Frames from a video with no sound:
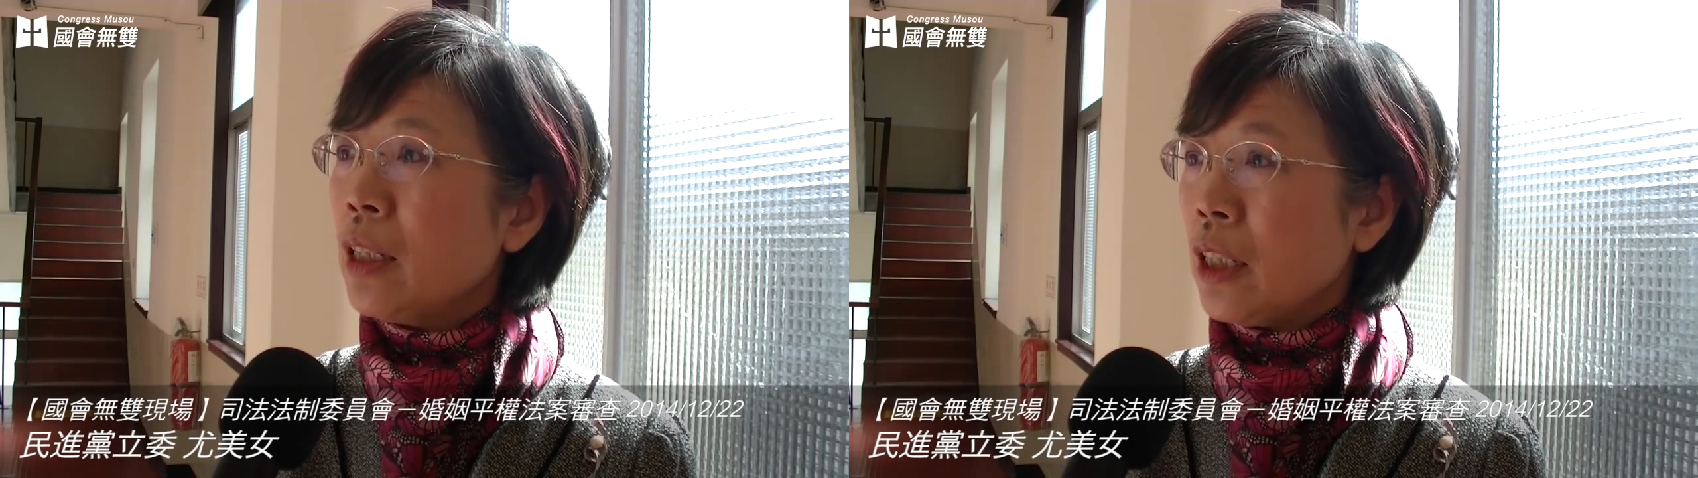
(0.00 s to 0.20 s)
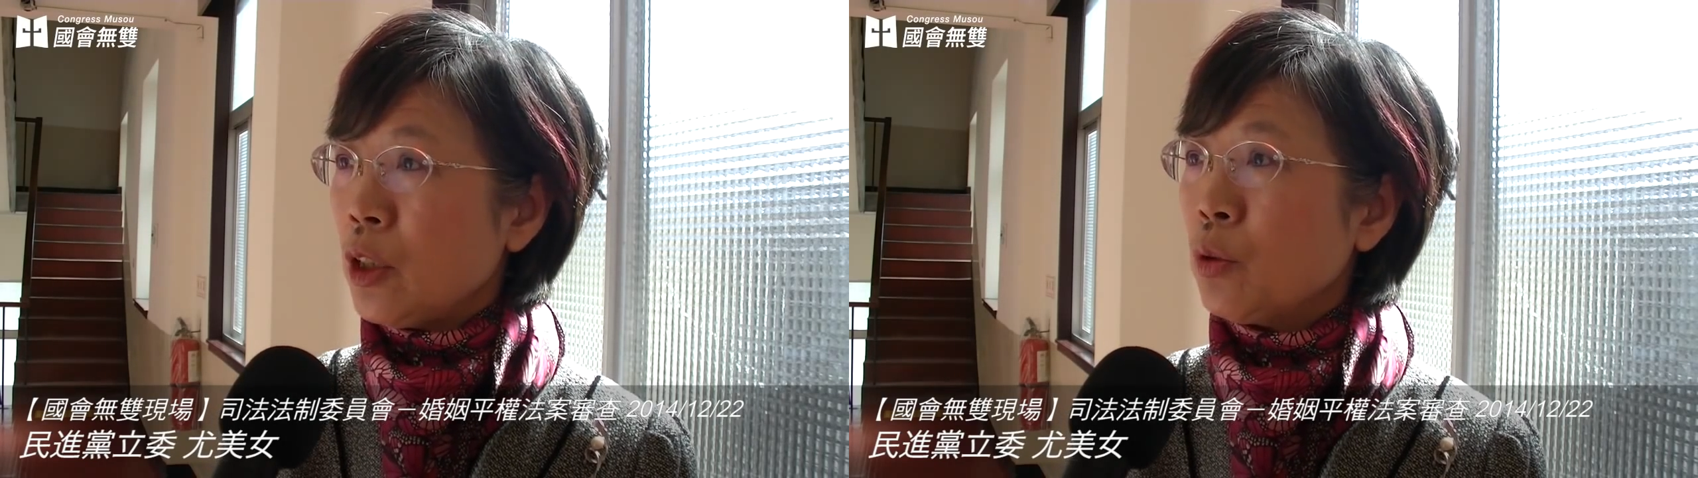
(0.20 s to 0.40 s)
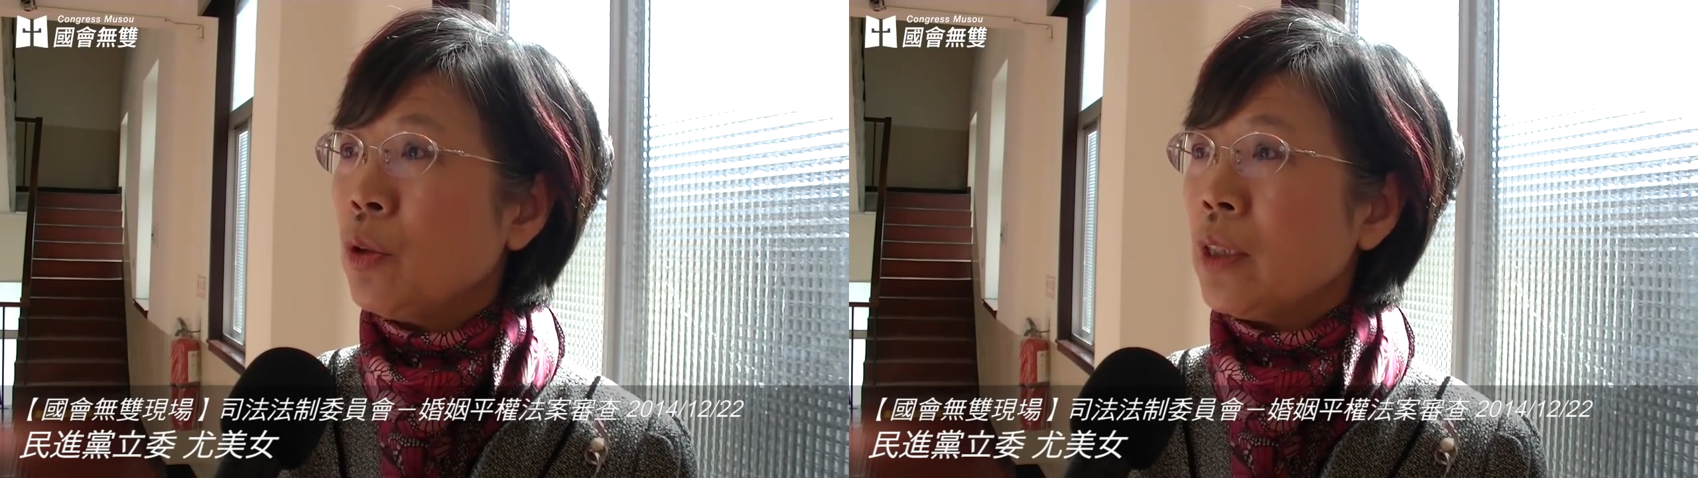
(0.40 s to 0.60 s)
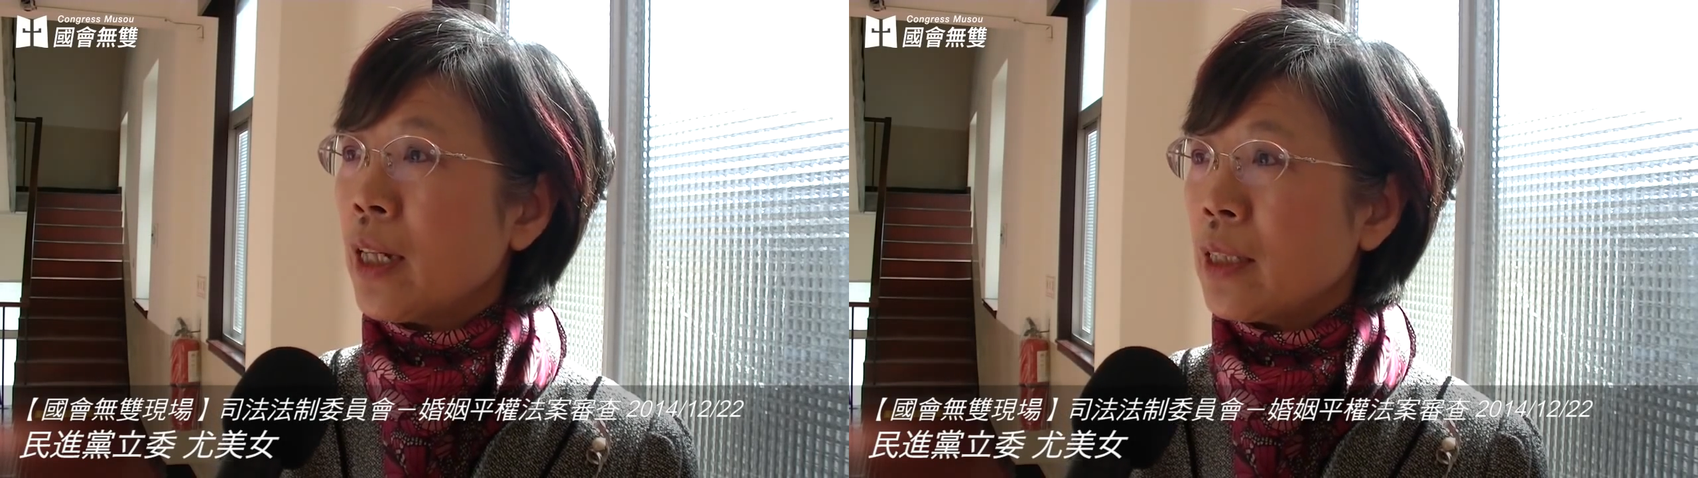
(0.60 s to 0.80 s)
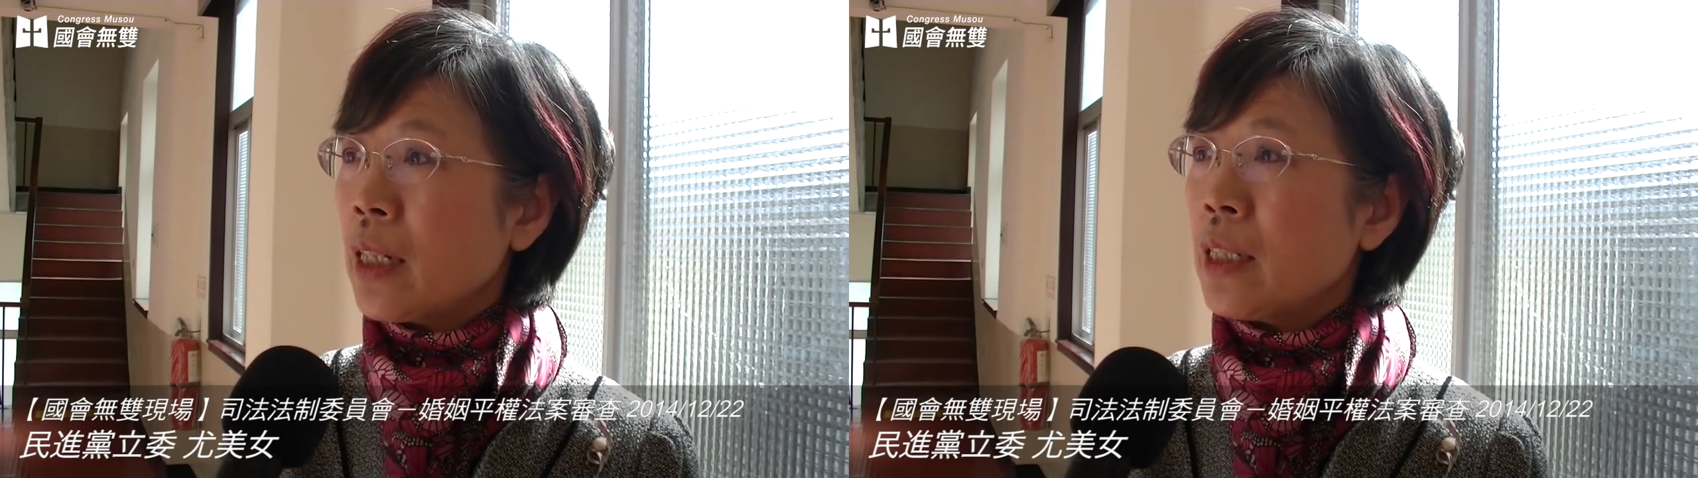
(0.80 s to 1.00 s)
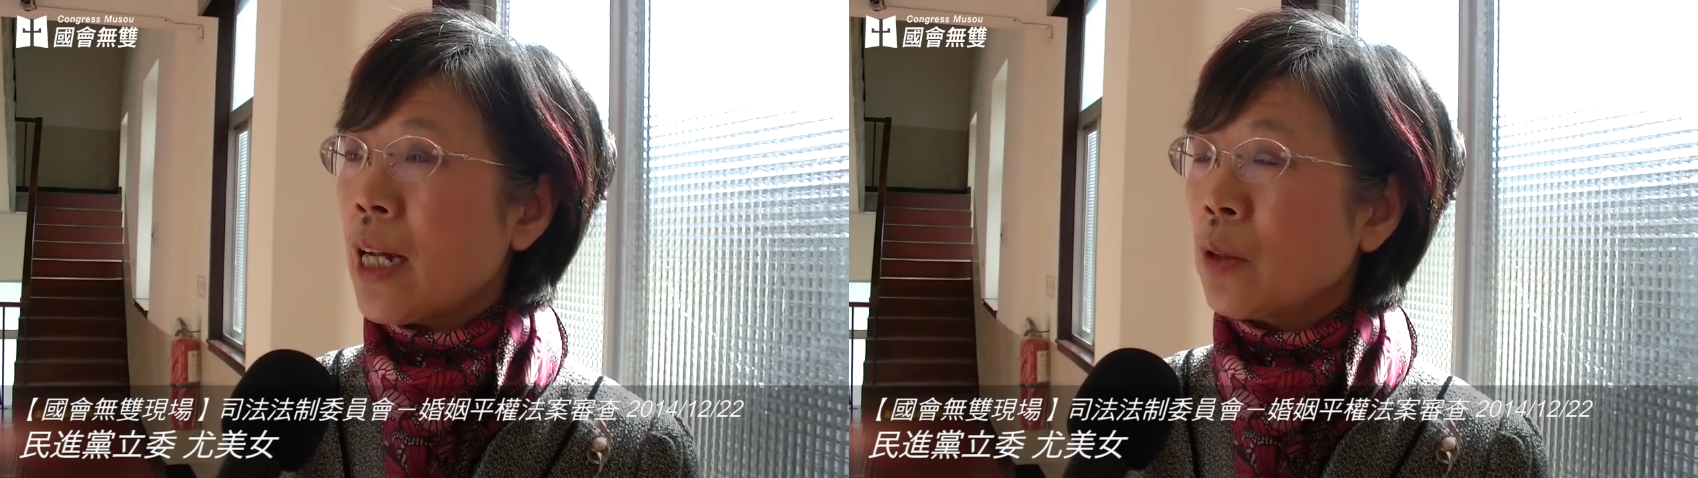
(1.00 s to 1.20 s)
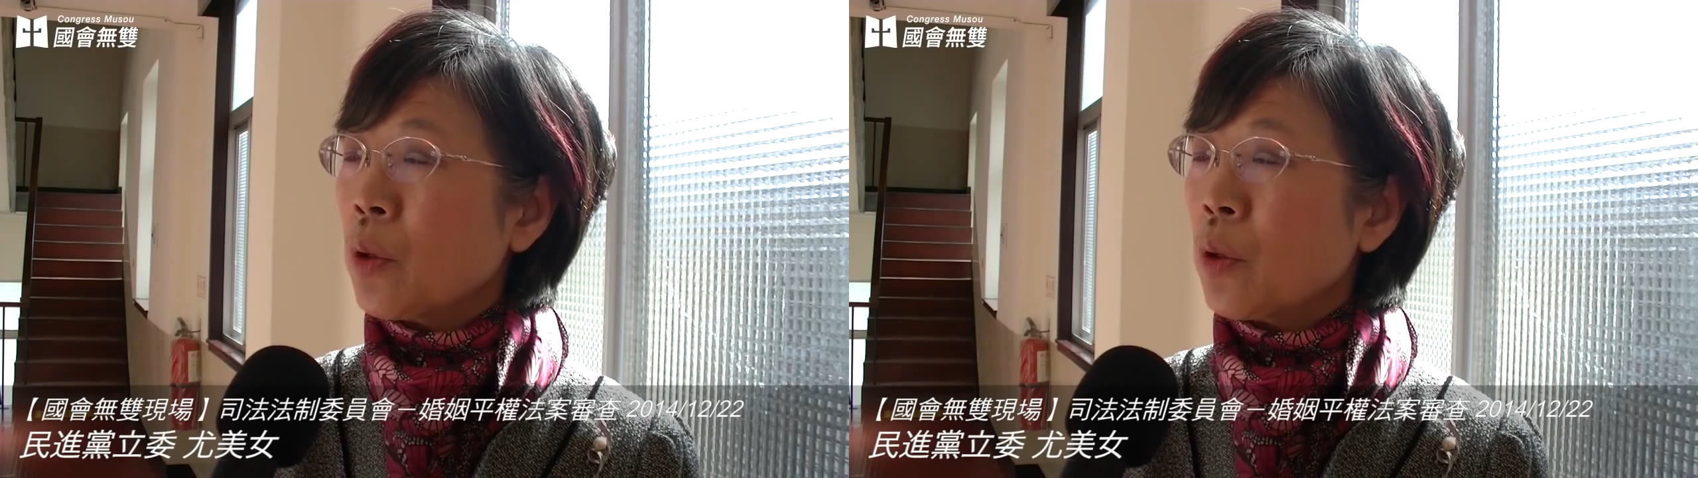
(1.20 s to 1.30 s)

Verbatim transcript: 提出你的这相